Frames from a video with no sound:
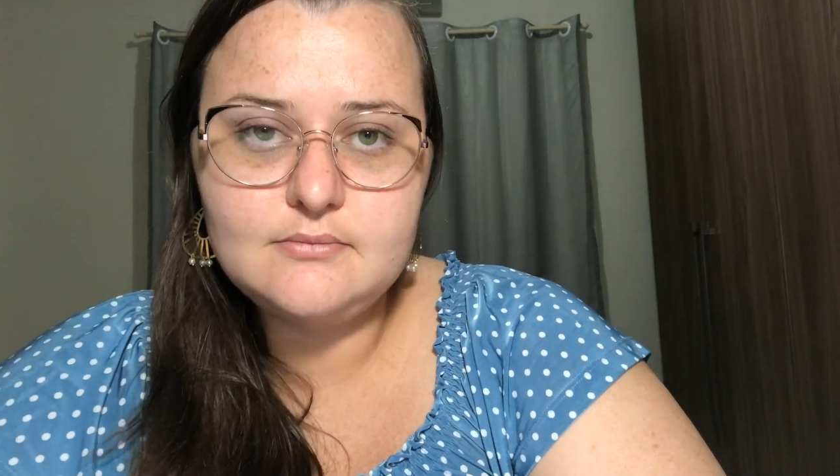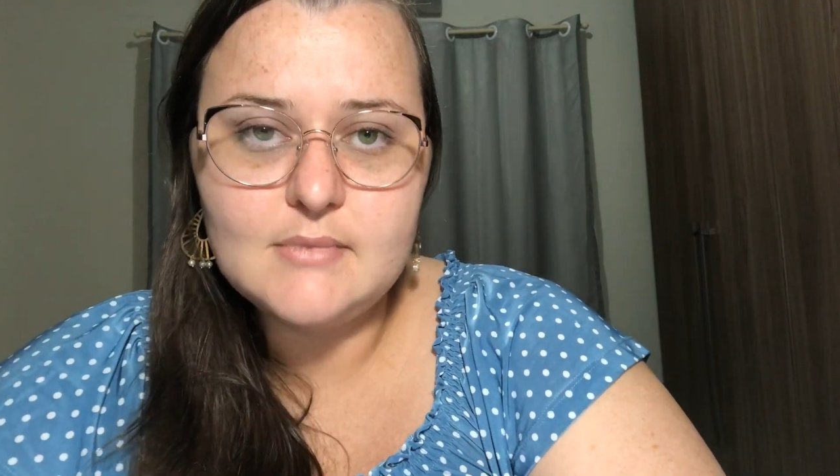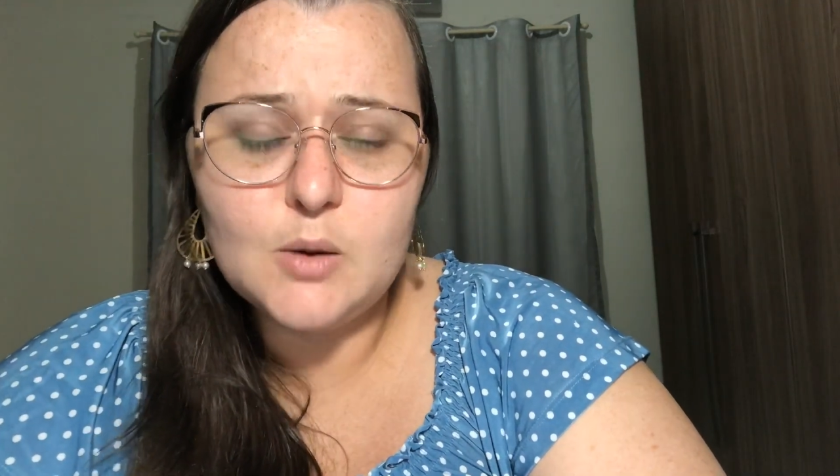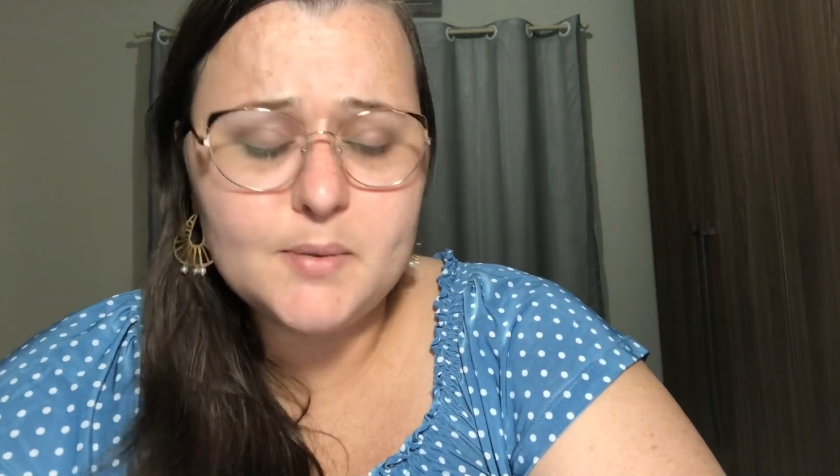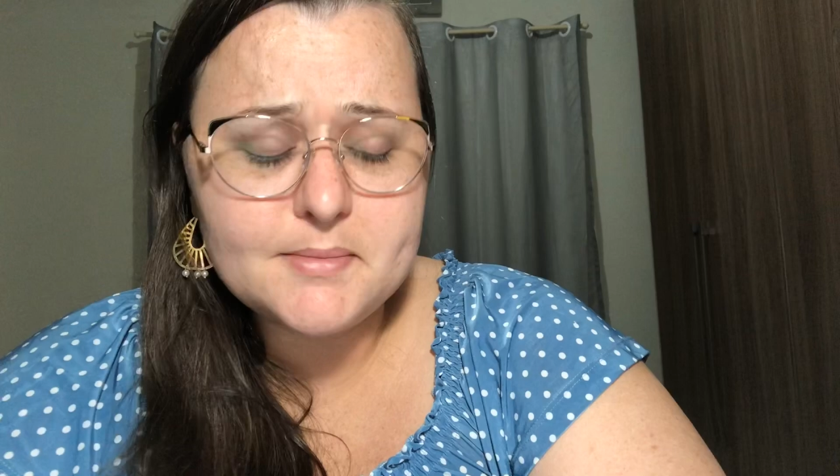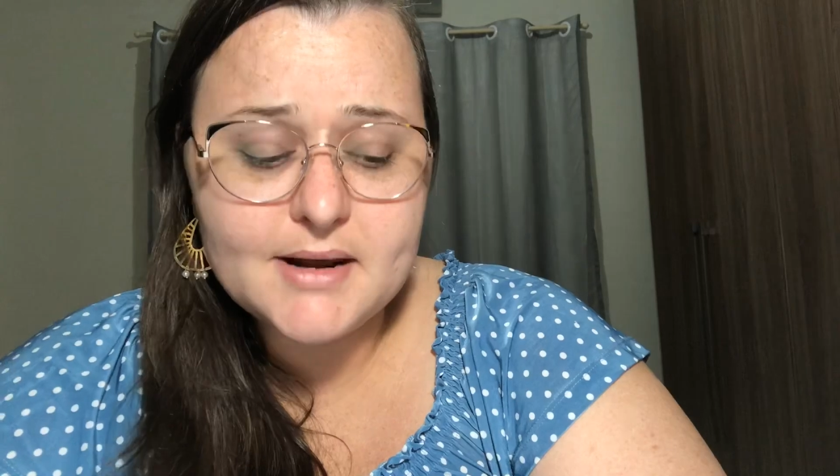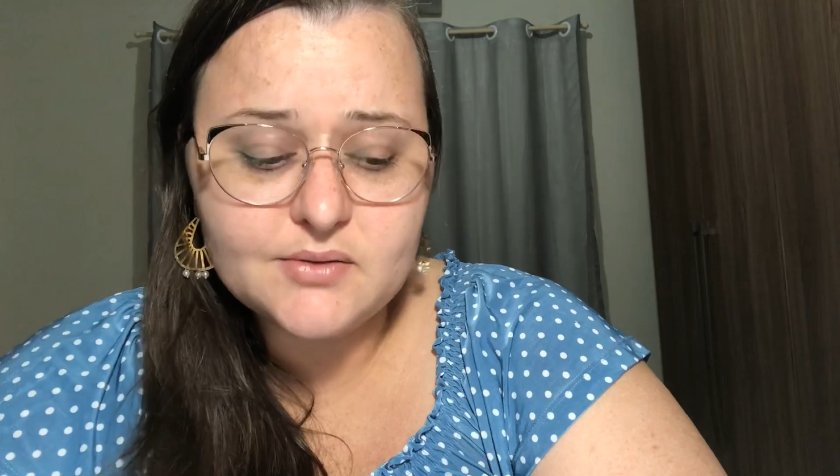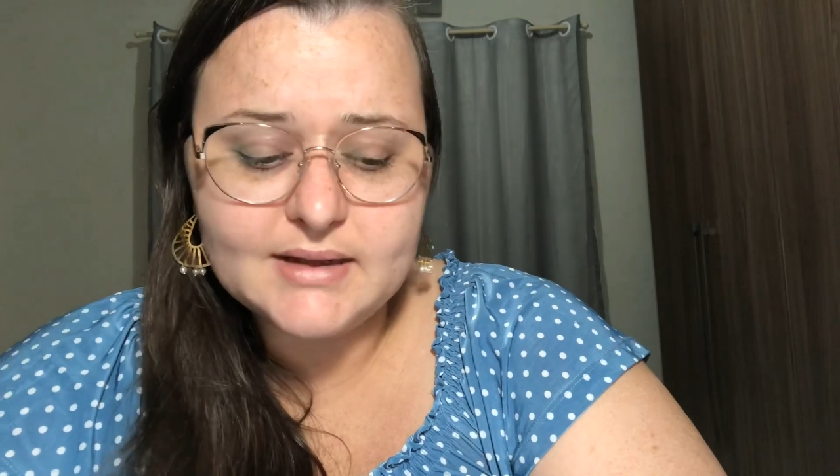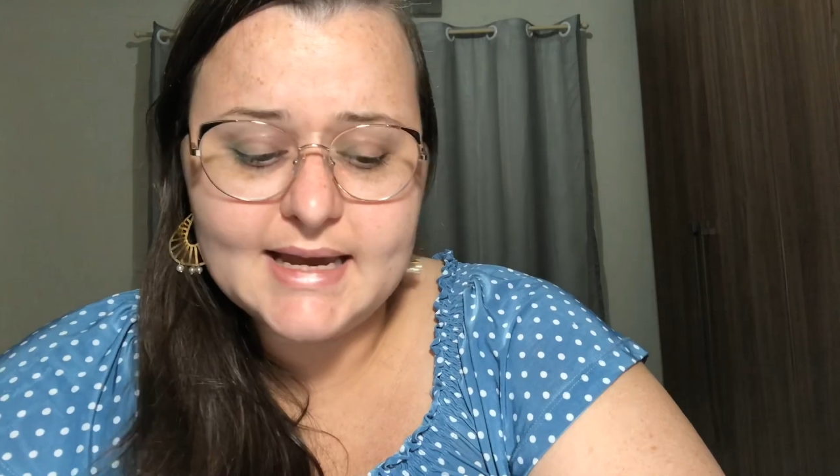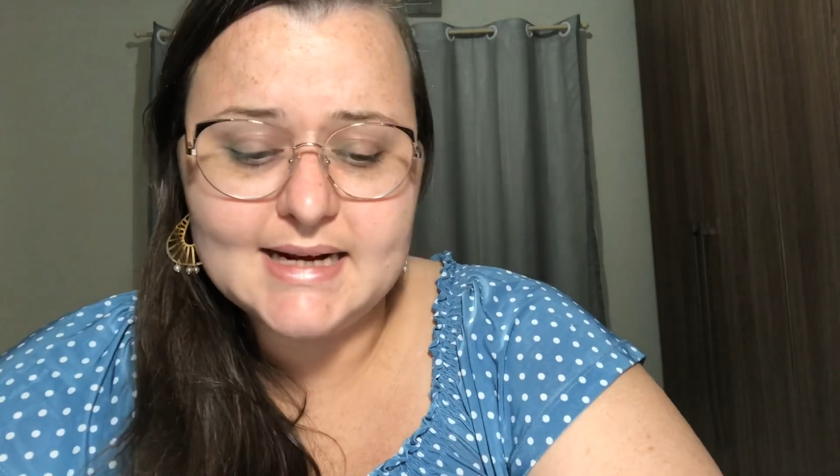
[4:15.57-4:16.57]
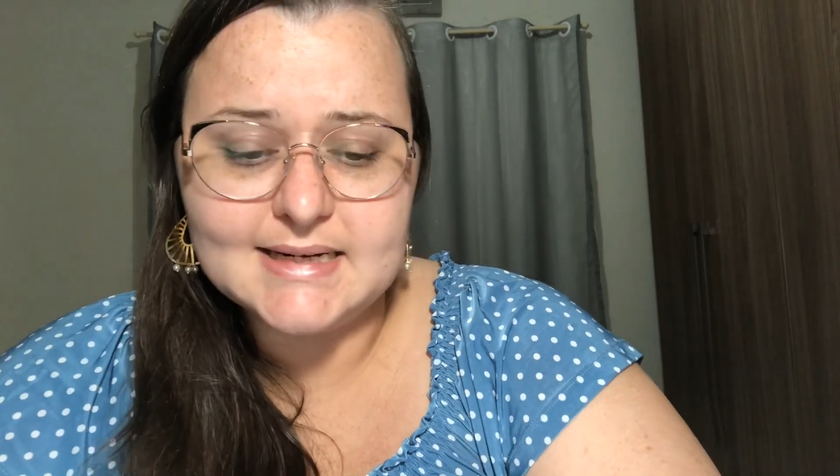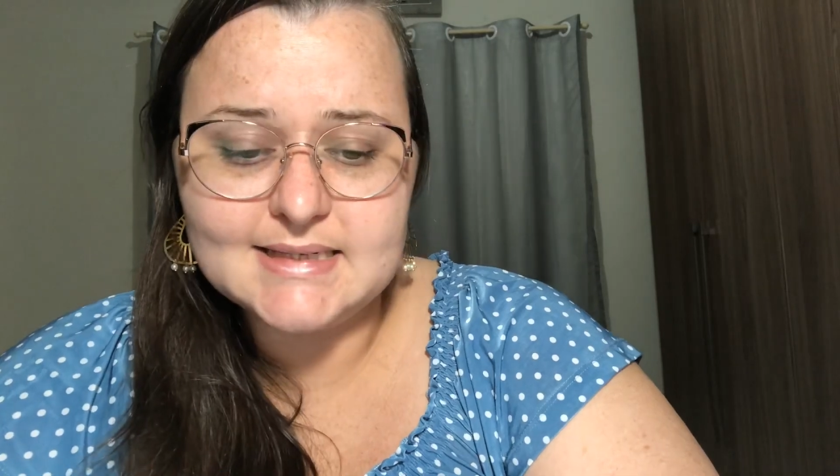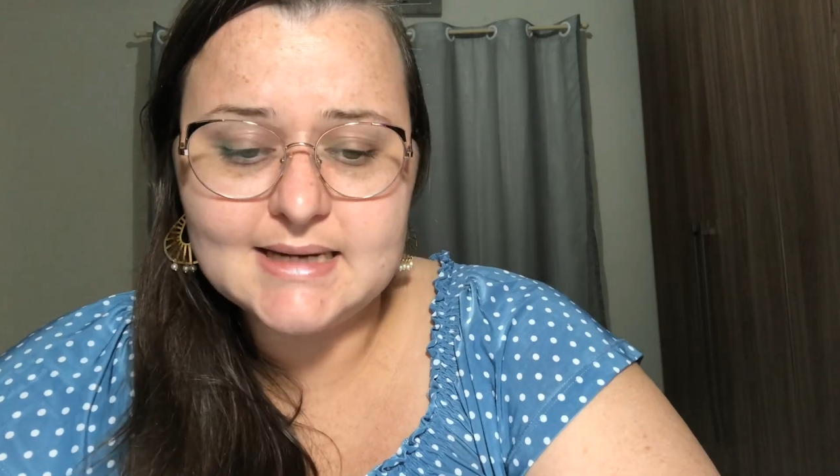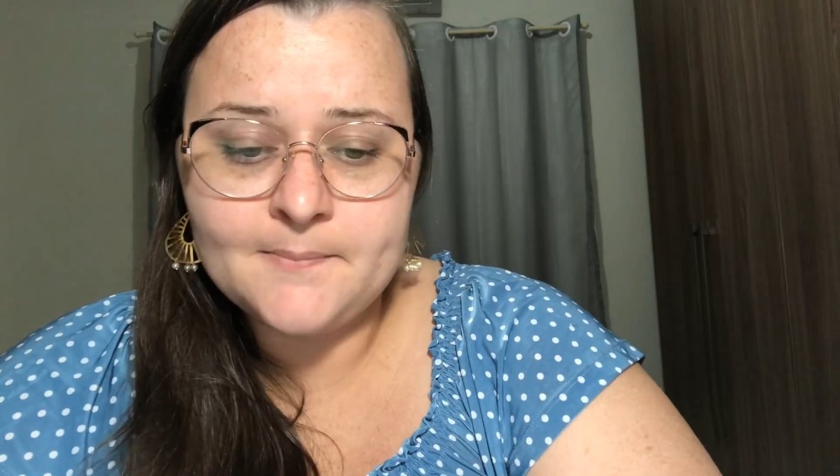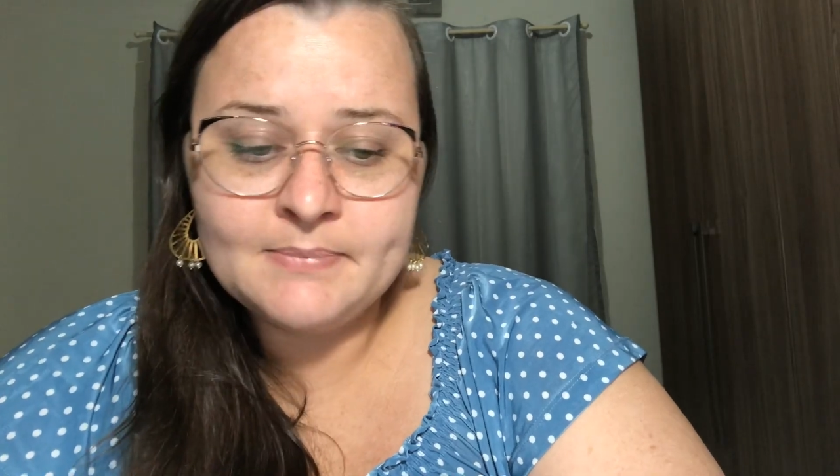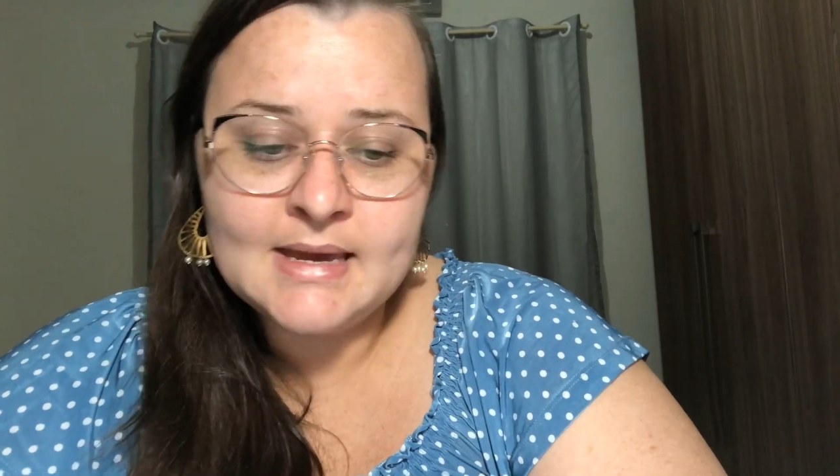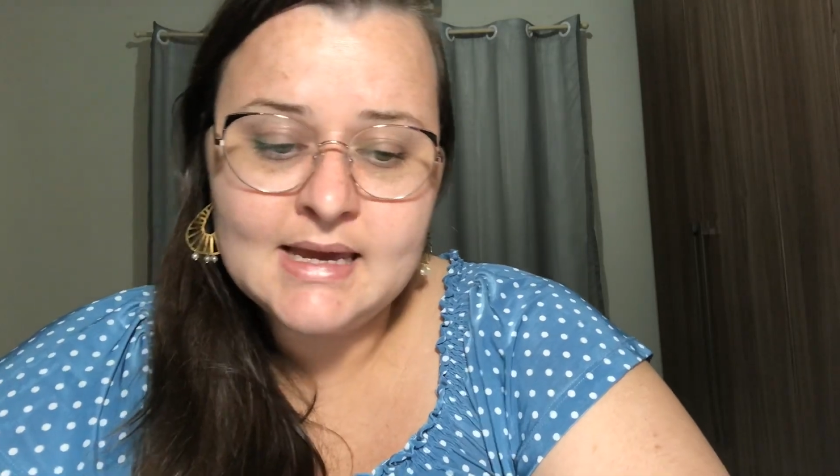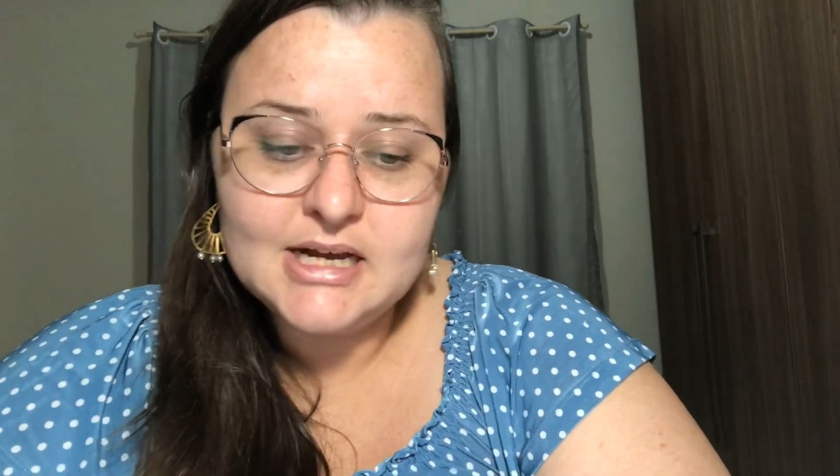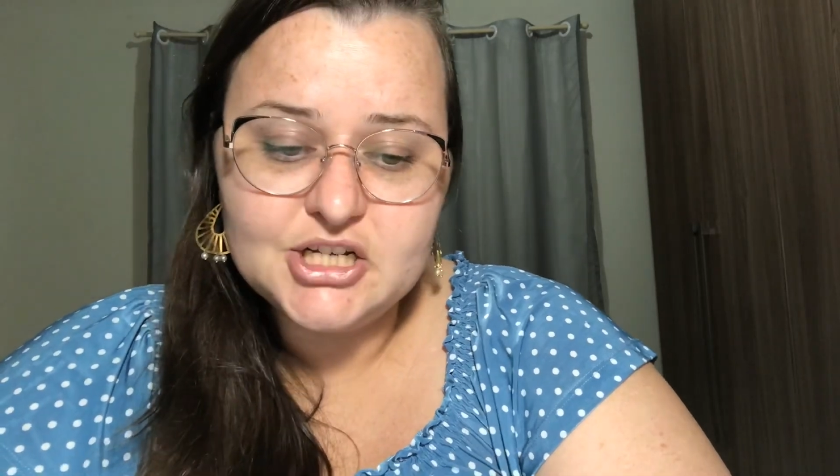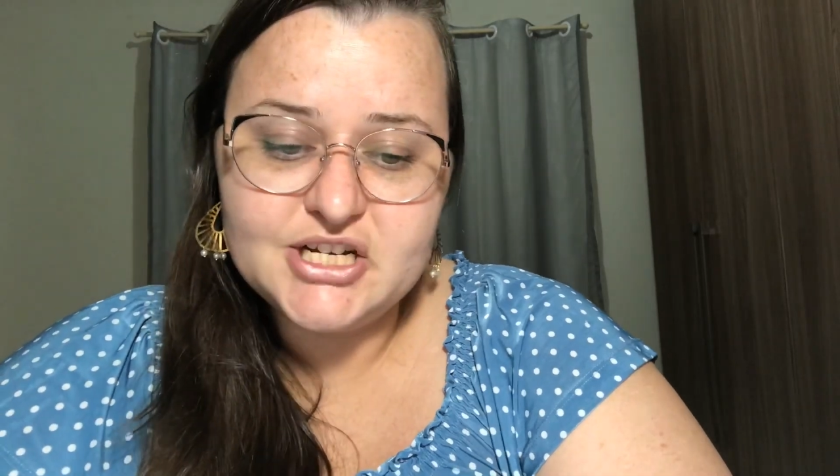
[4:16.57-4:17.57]
O primeiro deles
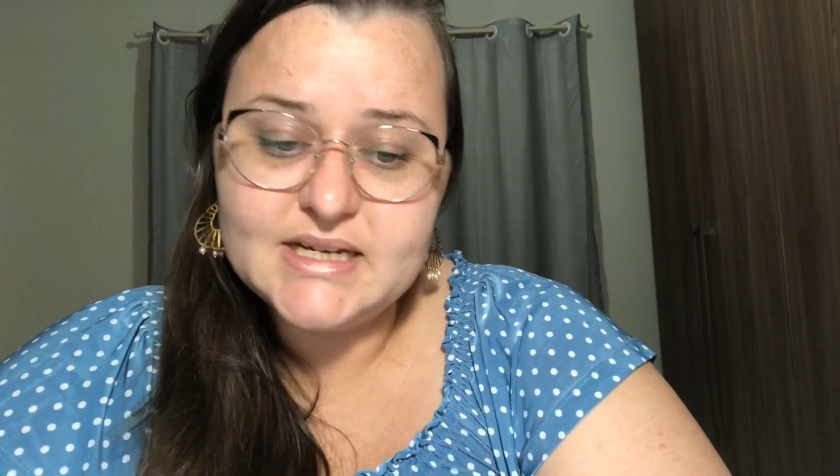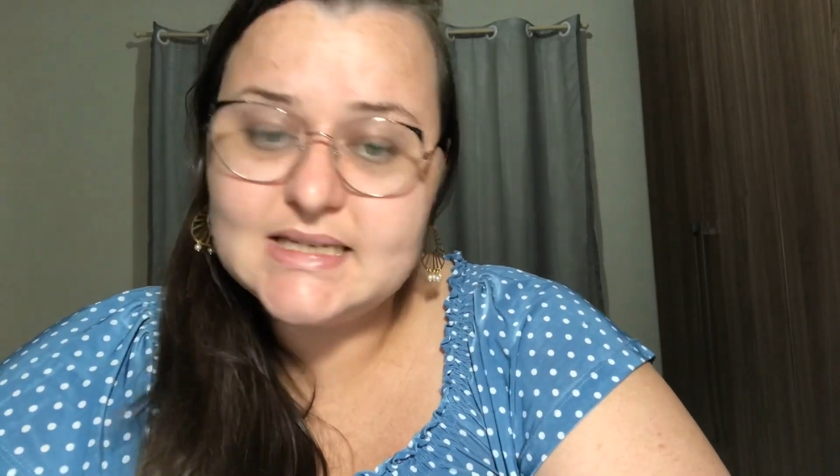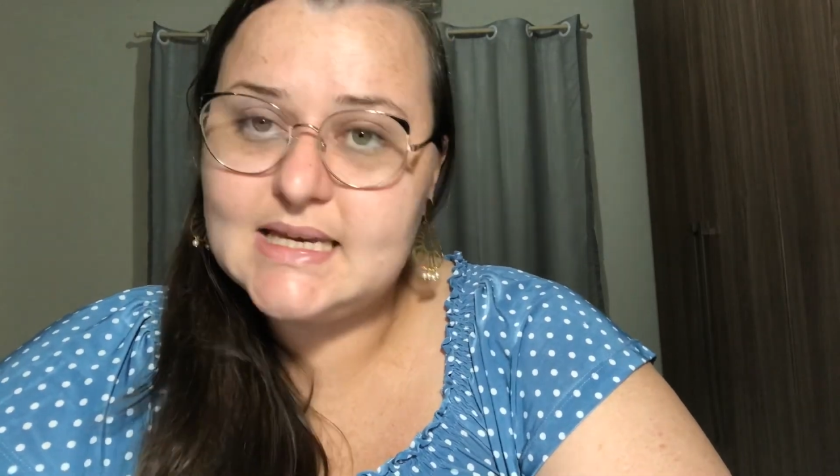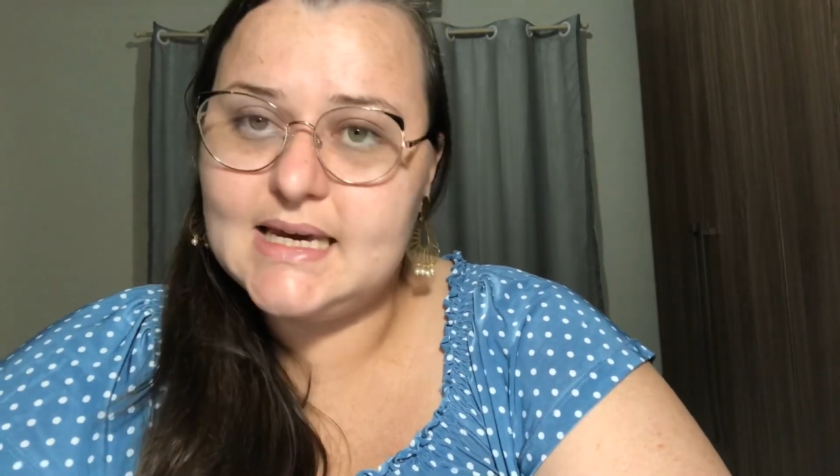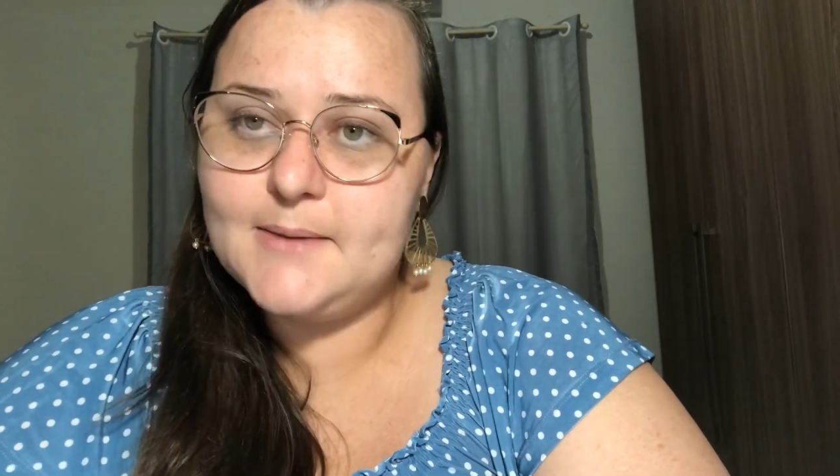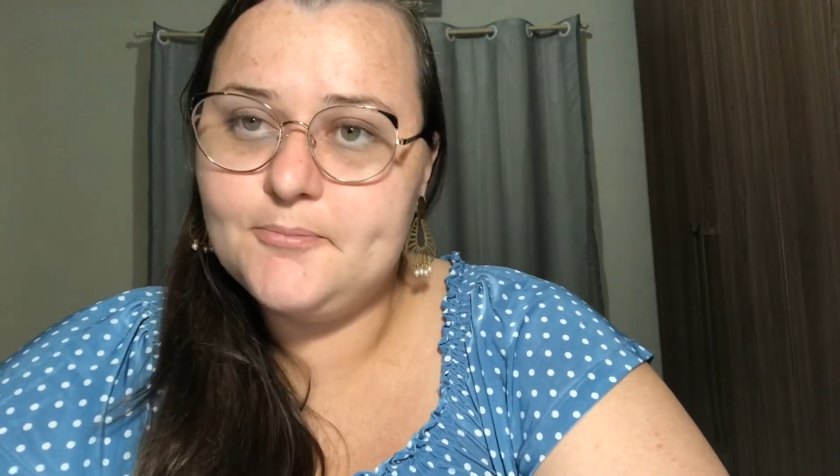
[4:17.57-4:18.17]
diz que